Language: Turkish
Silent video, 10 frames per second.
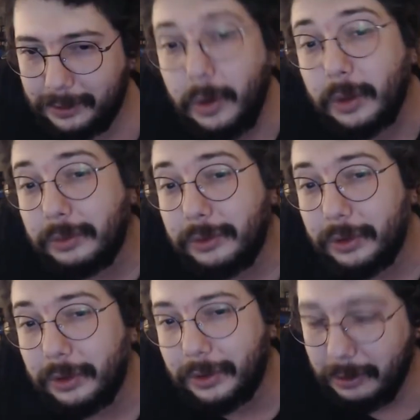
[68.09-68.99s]
Olmuyor.
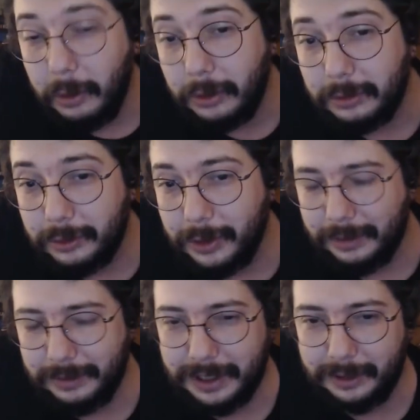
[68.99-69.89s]
Olmuyor
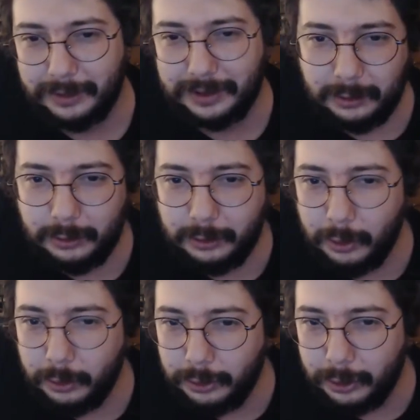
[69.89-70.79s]
amına Günde
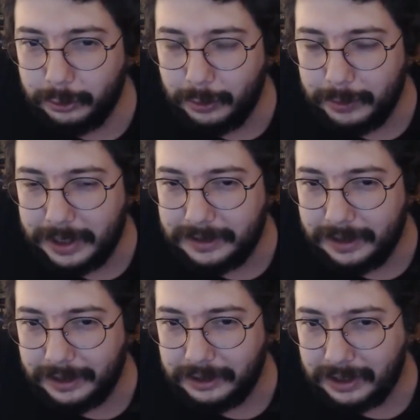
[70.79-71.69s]
14-15
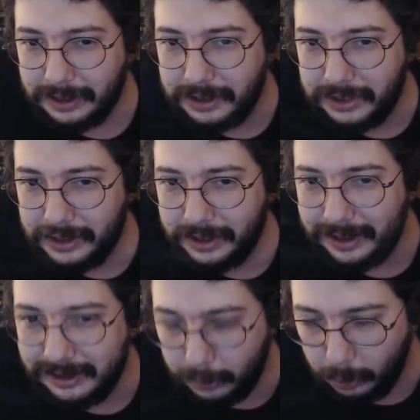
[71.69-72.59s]
saat çalışınca
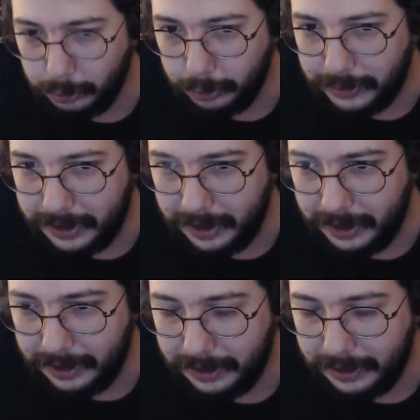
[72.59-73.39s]
nasıl oluyorsa